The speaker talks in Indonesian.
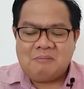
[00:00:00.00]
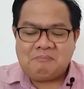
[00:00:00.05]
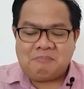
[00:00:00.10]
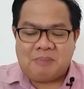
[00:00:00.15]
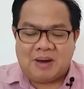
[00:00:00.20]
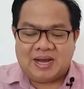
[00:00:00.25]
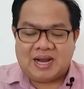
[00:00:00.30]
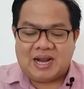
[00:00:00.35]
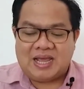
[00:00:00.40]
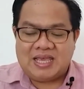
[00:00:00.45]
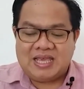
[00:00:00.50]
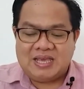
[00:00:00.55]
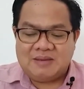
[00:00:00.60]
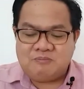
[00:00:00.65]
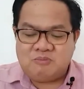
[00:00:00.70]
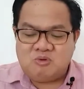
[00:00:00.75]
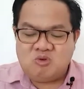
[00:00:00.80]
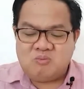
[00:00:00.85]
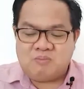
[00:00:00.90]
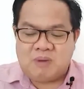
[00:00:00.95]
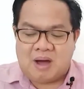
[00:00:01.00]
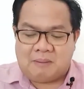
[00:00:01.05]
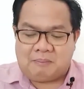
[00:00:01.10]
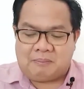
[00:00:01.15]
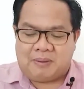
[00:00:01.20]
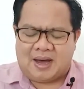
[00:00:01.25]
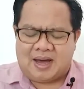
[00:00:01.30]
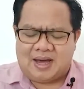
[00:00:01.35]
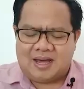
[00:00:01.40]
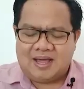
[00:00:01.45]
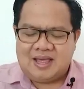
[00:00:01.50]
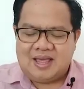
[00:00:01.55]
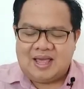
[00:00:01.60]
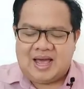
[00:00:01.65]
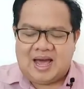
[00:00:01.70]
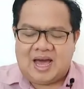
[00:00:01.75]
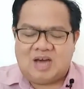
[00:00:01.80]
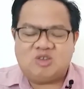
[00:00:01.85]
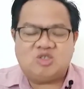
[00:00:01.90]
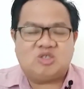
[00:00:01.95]
Para ibu bapak
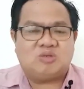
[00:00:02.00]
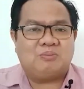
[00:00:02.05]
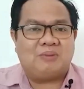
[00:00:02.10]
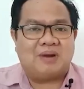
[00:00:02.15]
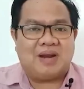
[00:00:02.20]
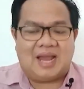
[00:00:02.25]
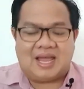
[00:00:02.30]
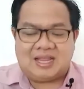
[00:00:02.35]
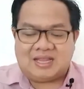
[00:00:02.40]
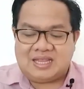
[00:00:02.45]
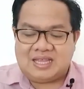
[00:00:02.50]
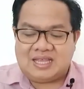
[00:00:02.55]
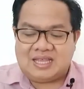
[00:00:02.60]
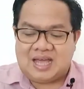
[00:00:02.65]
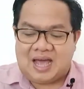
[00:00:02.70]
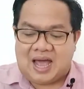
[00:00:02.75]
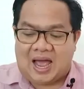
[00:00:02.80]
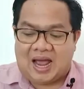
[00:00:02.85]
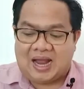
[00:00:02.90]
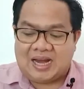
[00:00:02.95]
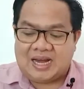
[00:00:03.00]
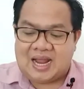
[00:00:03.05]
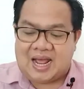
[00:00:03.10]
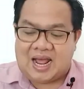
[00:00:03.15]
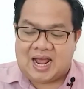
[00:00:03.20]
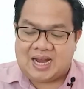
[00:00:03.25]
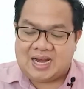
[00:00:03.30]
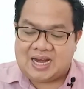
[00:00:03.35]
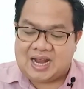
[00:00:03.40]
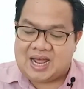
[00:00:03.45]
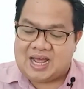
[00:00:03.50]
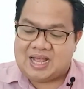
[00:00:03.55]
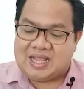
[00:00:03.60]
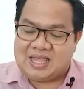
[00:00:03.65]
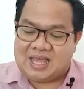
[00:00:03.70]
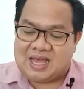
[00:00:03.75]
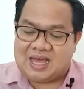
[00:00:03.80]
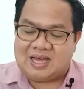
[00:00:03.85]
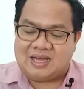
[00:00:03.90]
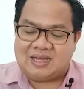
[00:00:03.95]
harus melatih
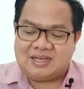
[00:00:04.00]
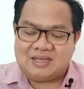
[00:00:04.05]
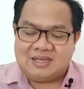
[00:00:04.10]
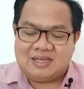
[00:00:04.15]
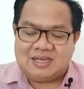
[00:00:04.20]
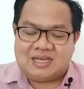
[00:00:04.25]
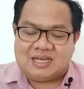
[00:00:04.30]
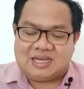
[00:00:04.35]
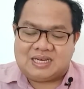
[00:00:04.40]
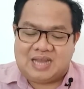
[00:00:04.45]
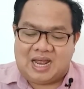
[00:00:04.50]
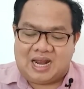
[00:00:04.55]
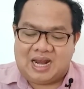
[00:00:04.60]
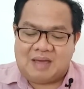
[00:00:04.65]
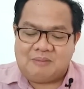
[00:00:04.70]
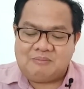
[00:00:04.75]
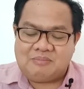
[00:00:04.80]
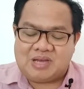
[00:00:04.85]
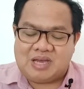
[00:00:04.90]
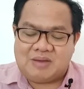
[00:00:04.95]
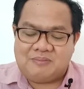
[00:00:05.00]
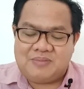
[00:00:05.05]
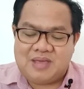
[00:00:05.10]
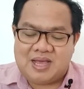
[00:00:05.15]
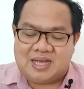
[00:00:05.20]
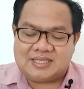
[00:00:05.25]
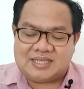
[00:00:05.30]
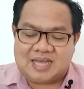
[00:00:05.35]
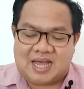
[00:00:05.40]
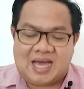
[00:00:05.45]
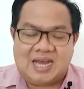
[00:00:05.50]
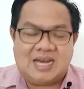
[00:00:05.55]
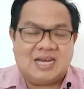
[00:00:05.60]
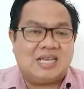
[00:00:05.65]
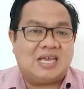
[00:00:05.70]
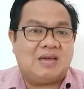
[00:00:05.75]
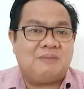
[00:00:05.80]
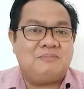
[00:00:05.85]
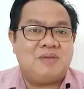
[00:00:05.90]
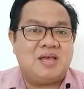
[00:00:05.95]
anak-anaknya dalam
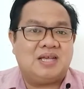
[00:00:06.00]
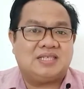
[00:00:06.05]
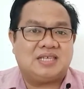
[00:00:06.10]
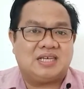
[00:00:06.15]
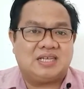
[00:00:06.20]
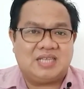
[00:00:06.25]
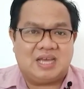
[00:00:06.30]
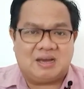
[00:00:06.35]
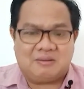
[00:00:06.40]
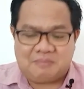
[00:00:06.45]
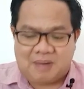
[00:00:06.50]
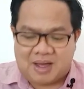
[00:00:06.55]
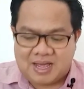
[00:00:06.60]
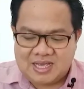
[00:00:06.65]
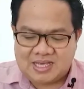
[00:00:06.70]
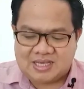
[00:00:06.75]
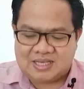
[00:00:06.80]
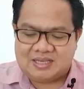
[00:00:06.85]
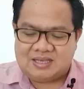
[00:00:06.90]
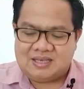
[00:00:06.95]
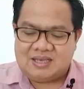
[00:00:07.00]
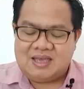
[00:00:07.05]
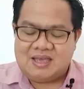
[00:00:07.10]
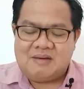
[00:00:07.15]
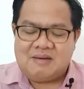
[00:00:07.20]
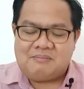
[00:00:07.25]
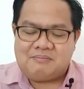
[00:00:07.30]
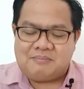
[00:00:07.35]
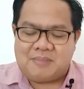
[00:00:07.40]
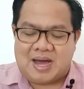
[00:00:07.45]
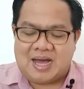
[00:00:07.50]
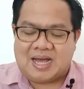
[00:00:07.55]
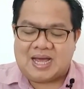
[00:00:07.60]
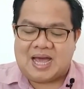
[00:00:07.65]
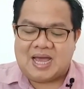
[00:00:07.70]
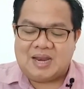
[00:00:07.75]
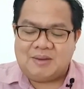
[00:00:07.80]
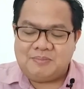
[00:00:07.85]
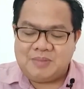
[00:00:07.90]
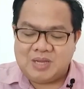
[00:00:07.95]
kebiasaan-kebiasaan yang baik,
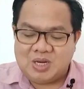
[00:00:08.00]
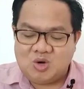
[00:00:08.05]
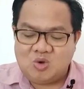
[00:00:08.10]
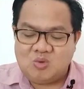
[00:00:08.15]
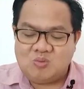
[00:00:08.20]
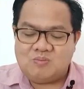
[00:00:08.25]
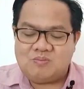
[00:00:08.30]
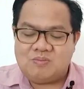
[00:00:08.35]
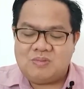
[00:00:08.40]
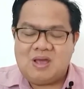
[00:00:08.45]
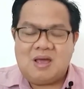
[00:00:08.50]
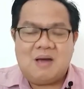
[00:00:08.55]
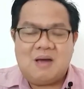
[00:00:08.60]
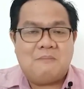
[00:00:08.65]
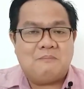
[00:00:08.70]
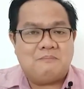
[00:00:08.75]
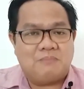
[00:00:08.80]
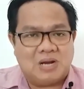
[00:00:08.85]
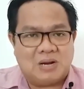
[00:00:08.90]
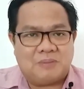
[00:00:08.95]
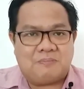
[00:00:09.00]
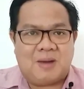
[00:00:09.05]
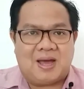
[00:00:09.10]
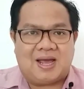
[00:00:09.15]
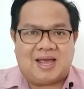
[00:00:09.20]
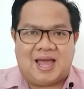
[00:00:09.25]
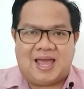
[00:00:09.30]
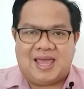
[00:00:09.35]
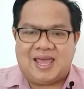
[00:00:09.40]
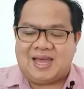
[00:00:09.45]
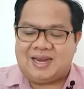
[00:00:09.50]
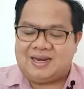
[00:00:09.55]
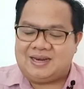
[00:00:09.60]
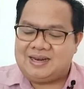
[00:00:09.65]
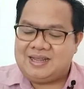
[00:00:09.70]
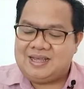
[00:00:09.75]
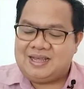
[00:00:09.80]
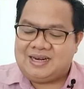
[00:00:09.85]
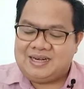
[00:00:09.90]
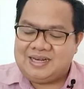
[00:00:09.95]
makan, minum,
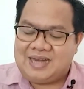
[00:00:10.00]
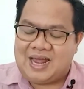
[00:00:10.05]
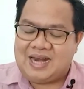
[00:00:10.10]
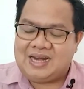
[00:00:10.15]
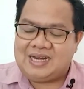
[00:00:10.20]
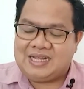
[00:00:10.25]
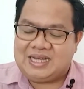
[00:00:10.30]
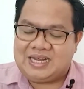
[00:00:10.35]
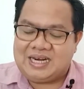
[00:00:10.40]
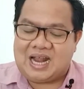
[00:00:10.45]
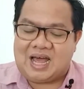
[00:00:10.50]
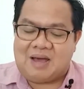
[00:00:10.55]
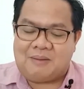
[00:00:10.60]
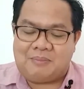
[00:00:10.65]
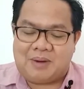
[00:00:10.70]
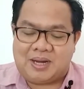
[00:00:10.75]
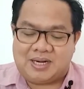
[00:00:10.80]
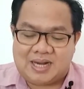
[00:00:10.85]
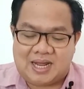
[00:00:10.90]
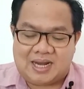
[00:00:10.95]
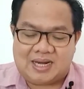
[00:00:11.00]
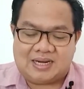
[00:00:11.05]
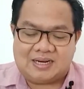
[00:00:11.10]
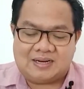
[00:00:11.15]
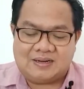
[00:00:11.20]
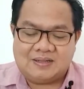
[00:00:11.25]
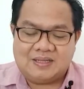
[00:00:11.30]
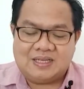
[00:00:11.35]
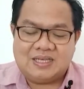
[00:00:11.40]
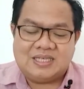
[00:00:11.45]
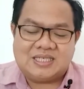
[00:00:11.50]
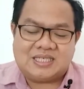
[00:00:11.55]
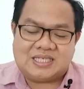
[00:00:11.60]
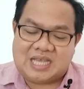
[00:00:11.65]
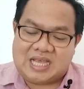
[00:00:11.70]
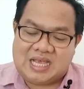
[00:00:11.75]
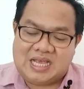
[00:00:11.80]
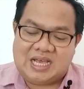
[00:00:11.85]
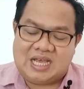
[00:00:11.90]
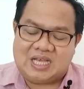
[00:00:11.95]
berpakaian, dan gerak badan,
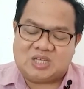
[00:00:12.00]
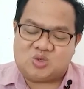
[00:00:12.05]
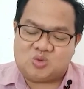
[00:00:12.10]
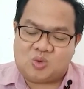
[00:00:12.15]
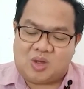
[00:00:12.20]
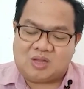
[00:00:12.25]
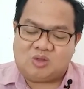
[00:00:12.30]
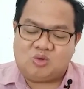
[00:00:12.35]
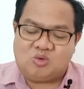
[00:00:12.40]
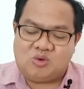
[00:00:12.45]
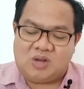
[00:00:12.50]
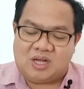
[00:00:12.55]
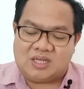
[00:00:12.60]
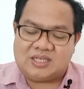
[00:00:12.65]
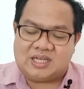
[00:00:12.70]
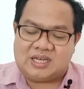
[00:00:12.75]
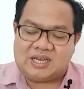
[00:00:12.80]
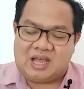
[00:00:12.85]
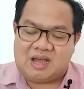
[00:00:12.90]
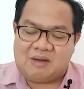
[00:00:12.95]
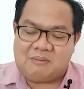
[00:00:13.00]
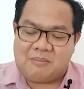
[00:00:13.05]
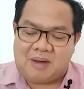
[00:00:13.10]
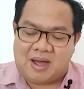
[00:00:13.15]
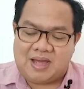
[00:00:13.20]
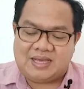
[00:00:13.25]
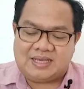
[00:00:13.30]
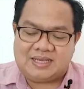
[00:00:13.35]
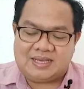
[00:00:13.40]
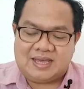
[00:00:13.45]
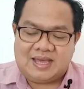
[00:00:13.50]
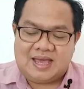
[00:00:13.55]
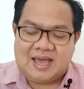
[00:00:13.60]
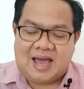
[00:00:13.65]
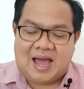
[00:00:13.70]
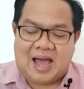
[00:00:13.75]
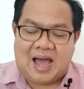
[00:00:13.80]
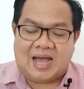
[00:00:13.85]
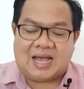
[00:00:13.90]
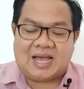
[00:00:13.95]
sehingga suatu dasar yang baik
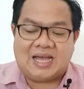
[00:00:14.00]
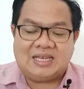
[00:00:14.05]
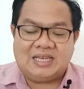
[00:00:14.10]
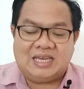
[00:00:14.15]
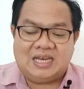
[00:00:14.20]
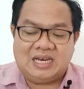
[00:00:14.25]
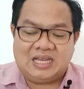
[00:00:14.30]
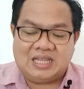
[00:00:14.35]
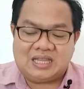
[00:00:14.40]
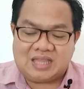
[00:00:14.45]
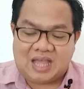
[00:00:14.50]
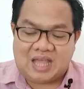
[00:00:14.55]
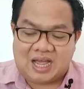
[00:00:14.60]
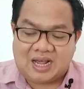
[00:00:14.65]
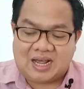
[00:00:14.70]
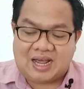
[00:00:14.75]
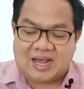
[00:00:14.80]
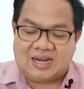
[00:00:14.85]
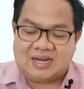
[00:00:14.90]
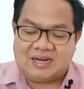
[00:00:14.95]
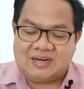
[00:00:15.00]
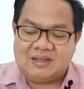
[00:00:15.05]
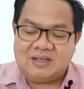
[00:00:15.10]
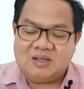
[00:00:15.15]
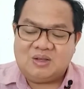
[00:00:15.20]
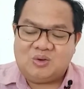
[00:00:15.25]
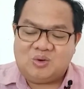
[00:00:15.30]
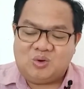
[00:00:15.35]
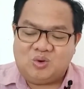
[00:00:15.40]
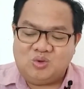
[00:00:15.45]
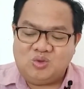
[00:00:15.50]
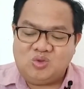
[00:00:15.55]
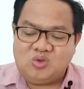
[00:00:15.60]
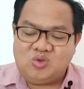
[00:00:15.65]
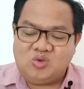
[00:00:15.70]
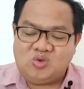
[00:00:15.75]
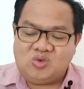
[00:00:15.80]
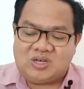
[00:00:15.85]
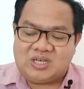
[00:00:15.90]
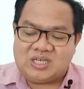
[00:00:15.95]
akan diletakkan
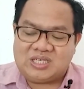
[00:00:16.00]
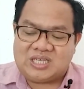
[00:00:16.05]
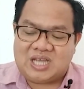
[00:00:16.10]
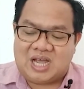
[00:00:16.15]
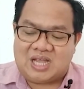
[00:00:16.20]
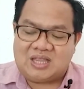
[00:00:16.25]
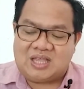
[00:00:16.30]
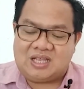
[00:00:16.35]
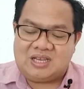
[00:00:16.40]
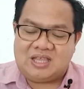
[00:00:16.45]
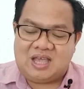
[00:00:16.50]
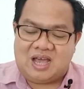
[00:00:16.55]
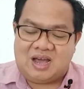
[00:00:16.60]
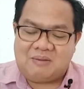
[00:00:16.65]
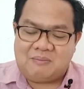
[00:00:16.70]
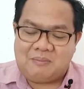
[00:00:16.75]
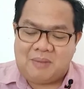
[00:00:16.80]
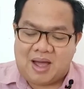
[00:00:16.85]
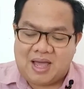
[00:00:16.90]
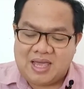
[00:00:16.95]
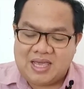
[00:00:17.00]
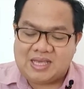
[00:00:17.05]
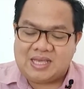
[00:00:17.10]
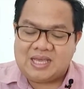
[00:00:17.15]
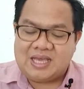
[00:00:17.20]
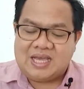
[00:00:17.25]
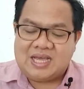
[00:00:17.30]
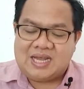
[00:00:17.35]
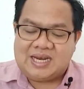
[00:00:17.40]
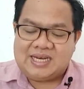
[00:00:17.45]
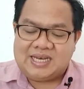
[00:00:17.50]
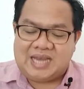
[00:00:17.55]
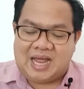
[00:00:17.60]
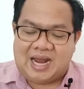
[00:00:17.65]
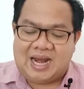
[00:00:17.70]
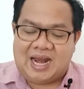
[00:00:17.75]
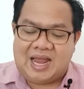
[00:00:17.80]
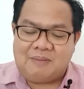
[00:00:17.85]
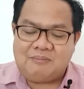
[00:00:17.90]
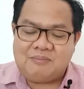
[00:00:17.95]
untuk kesehatan yang baik
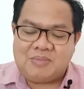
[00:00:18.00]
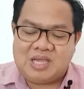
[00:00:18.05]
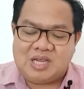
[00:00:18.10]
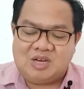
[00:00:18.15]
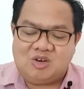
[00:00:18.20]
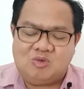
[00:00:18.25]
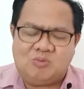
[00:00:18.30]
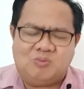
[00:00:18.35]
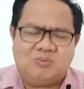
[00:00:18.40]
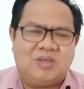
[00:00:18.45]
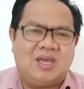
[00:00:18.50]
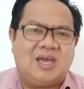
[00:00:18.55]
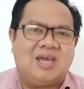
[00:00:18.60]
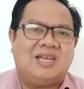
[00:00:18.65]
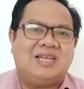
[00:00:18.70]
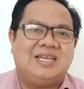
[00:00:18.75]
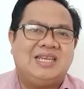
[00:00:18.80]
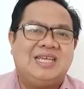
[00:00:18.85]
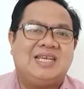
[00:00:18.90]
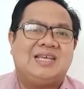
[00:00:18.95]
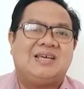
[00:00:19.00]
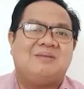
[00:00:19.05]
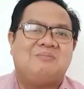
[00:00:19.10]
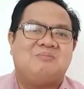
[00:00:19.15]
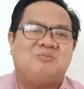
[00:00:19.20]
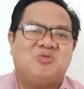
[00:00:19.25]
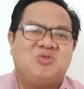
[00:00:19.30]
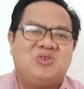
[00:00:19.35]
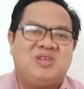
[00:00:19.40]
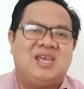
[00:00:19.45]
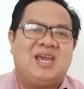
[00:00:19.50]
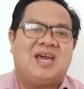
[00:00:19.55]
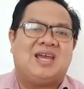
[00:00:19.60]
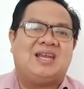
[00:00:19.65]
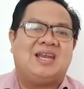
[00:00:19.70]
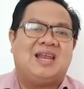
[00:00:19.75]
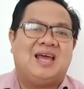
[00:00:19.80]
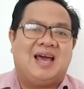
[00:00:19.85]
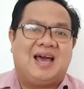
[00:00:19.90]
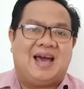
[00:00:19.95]
dalam hidupnya di
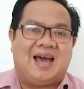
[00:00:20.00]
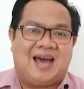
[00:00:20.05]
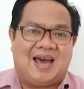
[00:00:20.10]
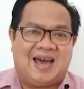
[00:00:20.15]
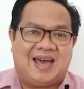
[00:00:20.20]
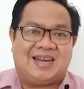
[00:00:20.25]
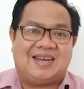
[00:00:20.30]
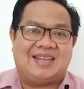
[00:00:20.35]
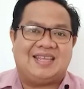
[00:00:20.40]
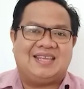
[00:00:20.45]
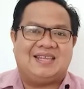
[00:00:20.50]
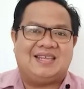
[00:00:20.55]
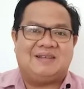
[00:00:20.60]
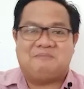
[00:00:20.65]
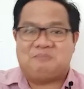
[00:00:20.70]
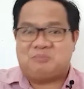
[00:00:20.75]
kemudian hari.